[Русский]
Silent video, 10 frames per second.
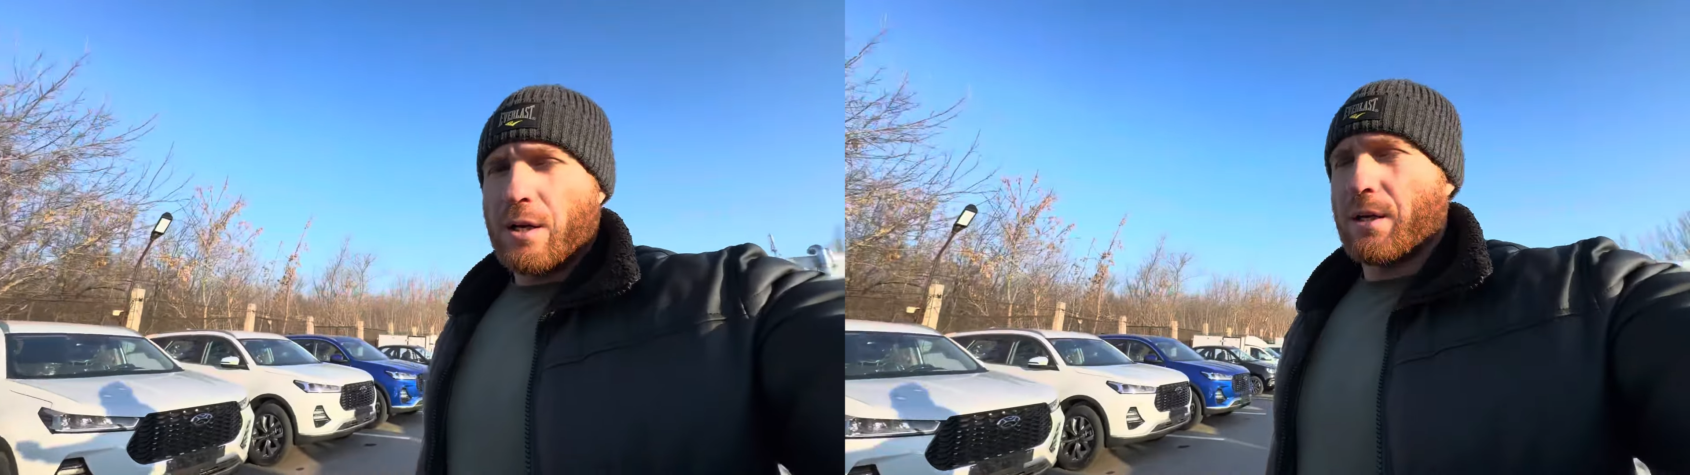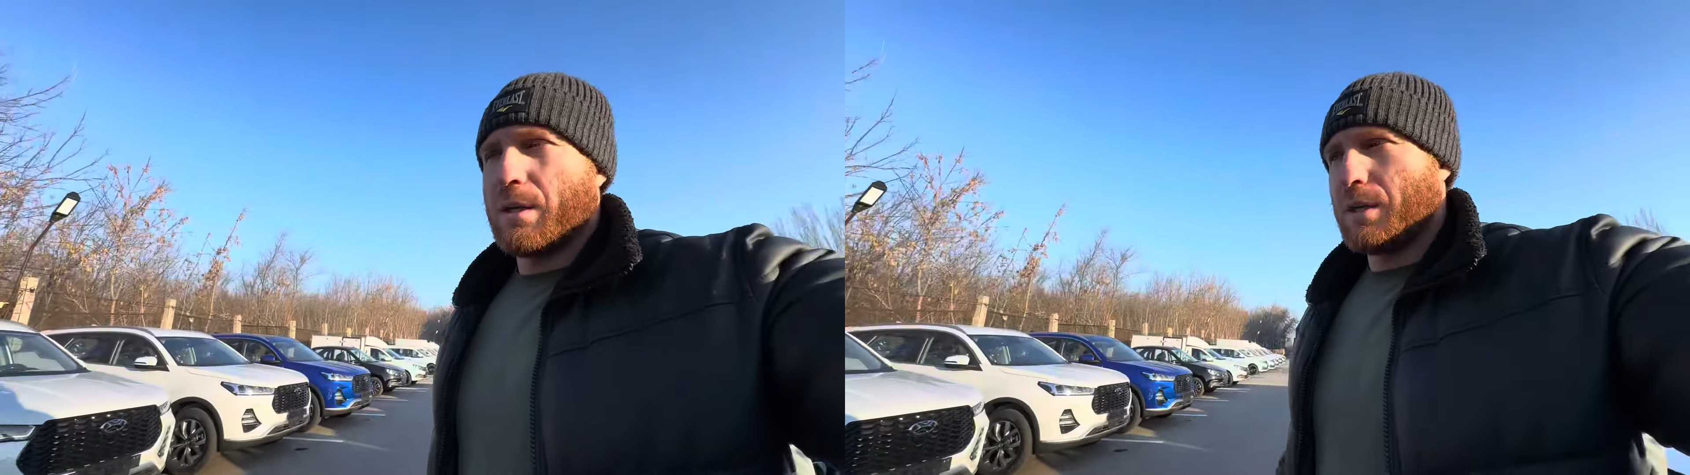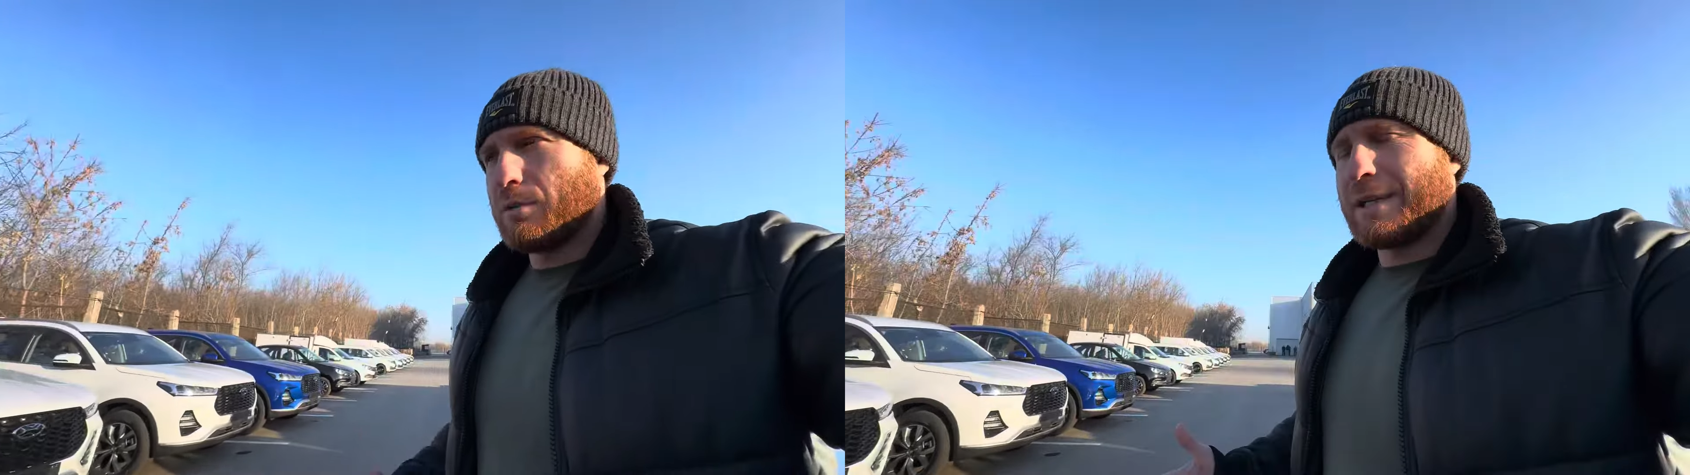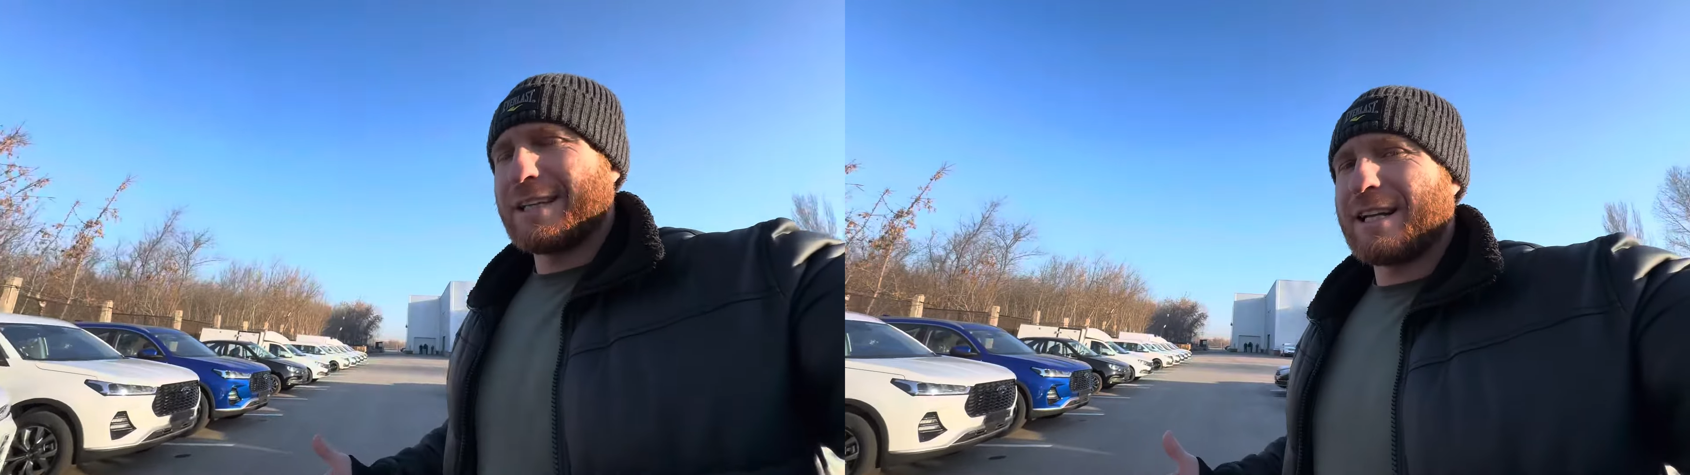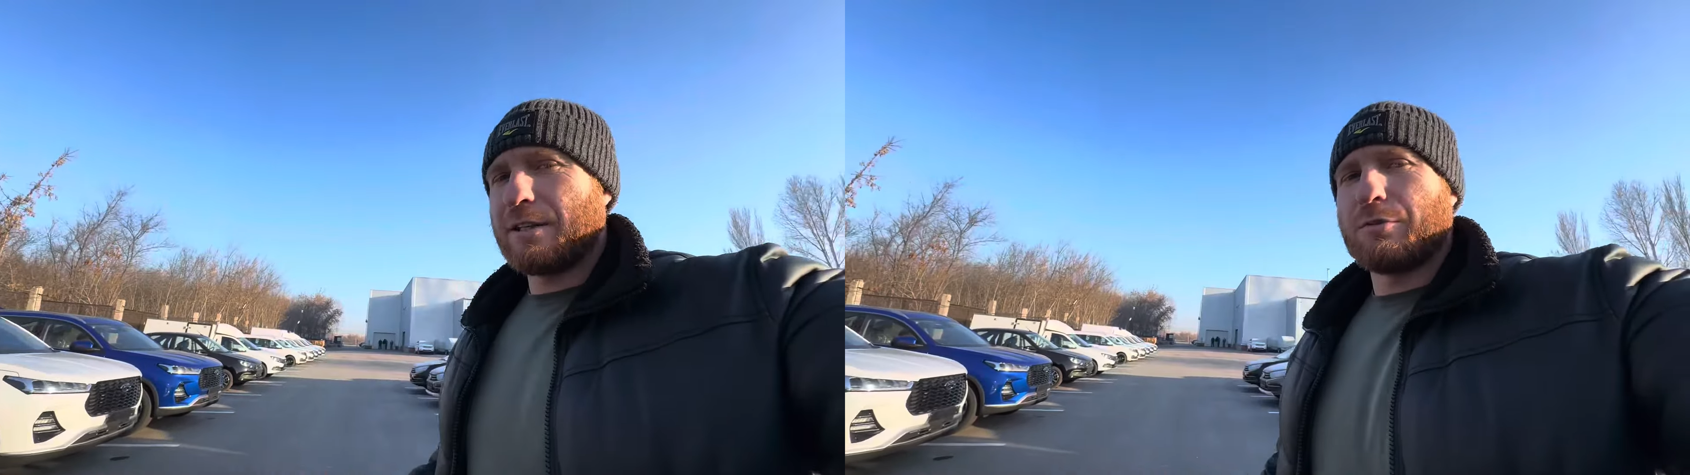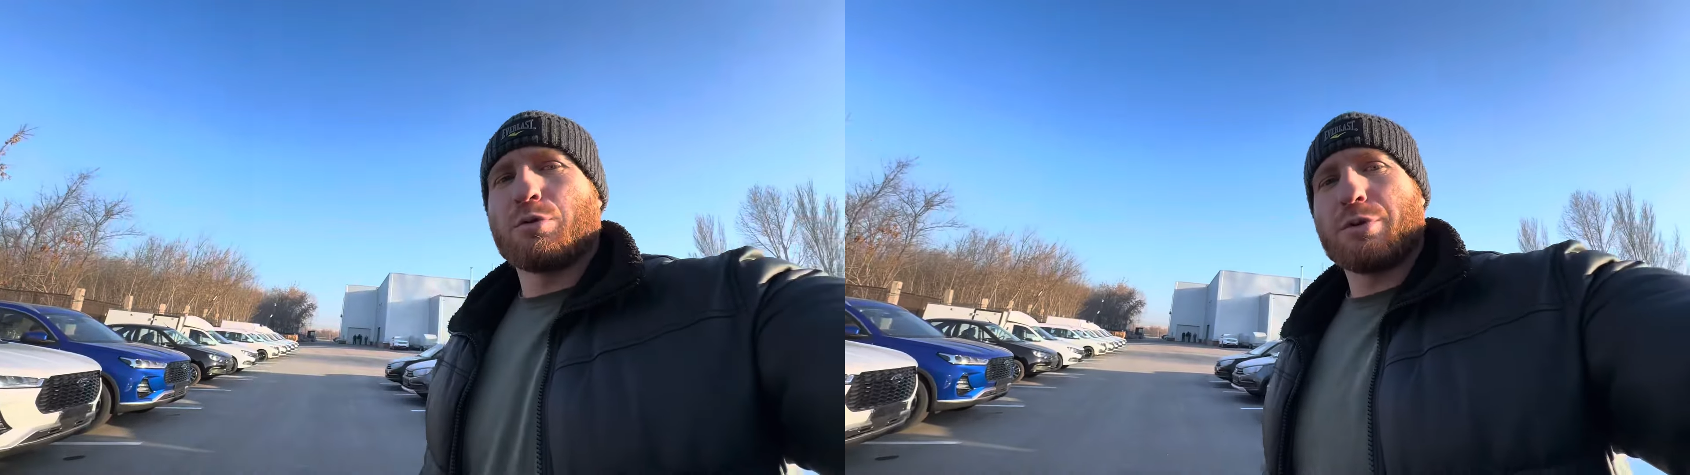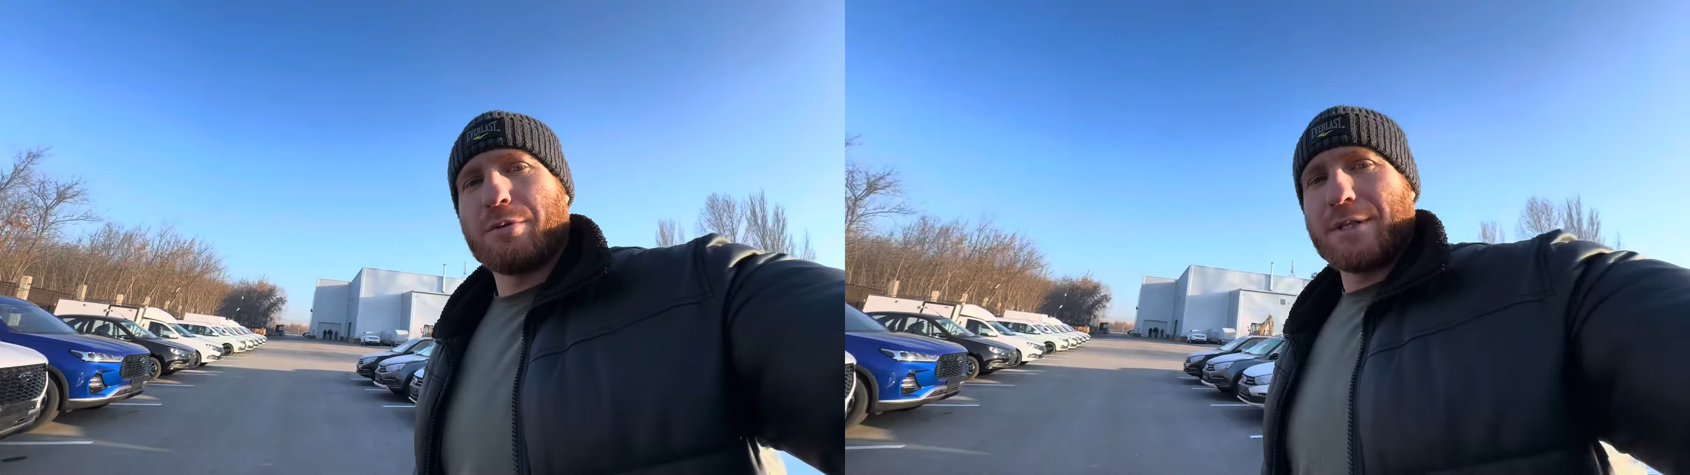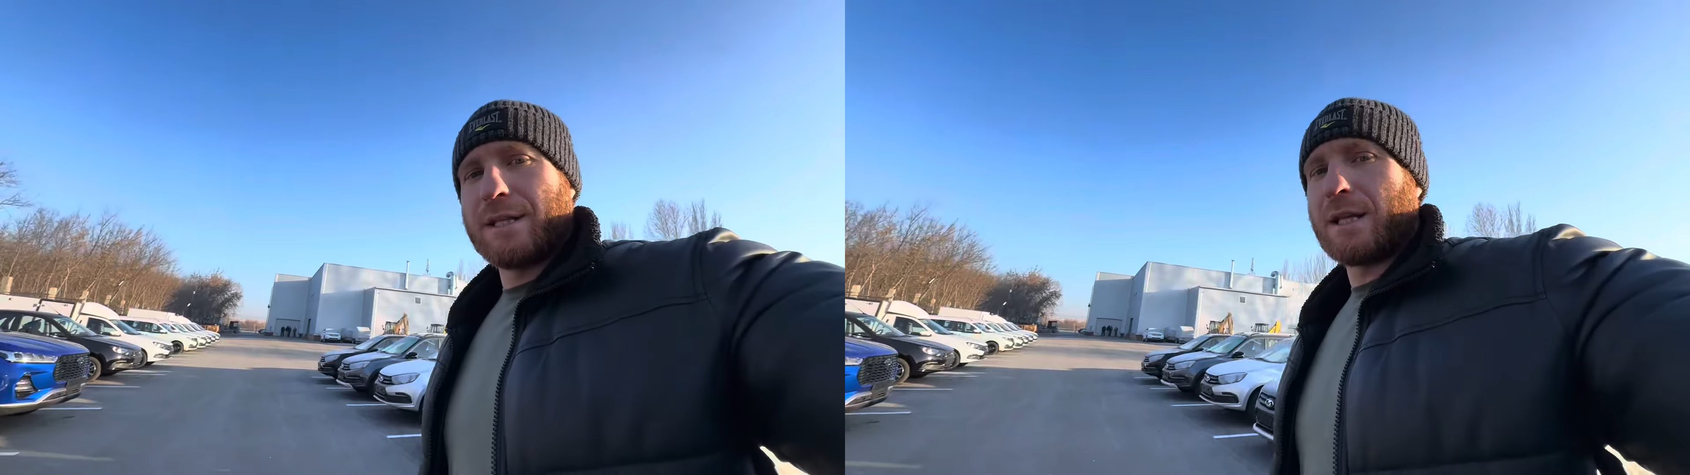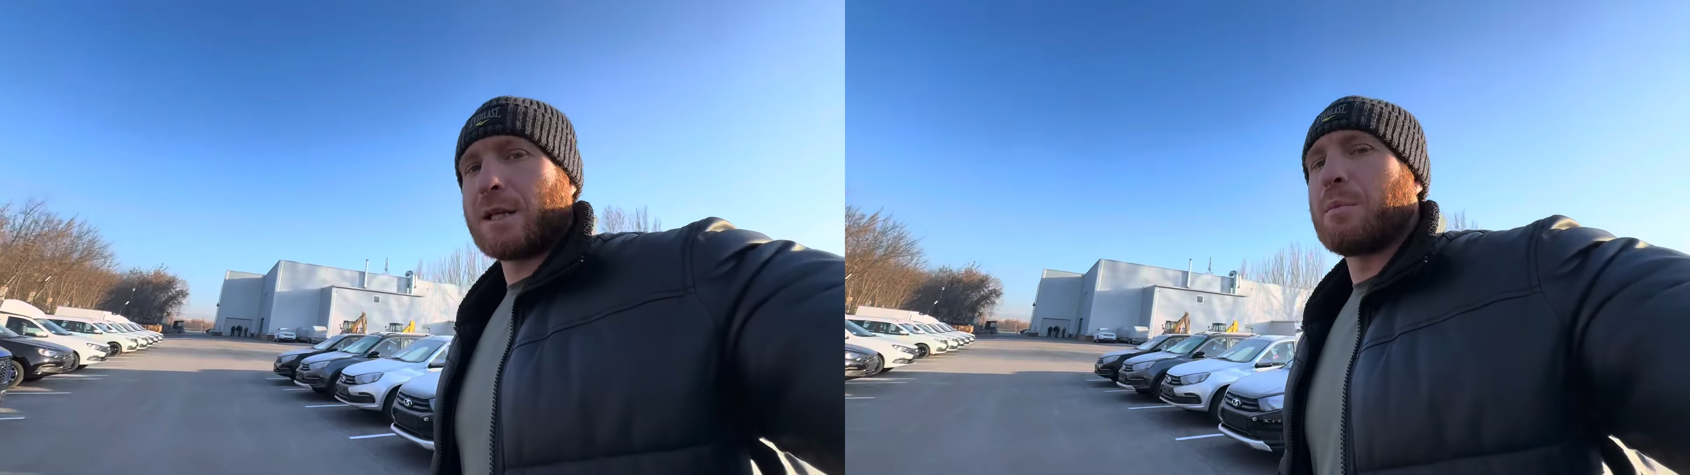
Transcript: А, Лада Гранта в кузове седан,